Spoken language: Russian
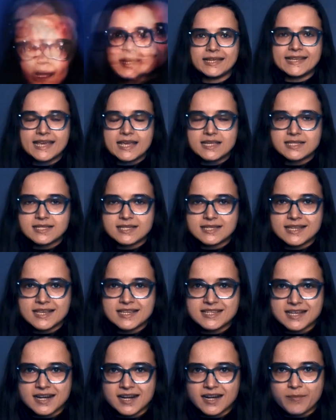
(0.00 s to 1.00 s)
Есть
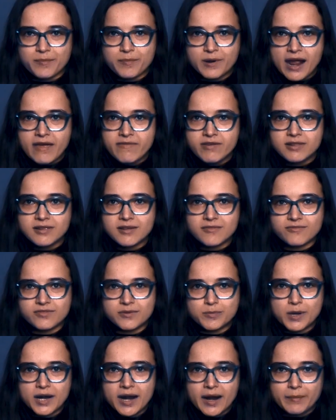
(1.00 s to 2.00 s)
несколько правил
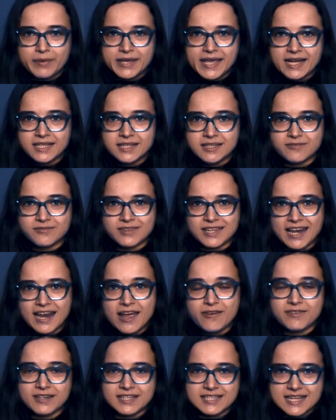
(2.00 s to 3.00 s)
выбора объектов
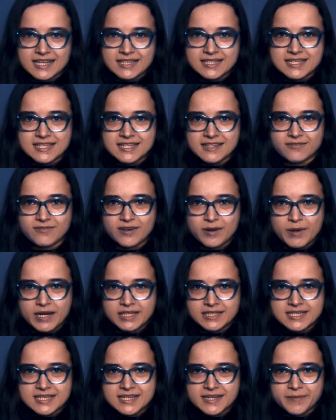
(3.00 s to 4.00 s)
для фиксации
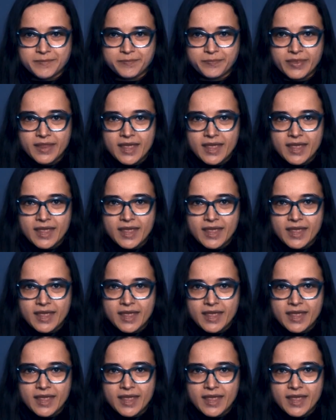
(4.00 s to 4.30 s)
информации.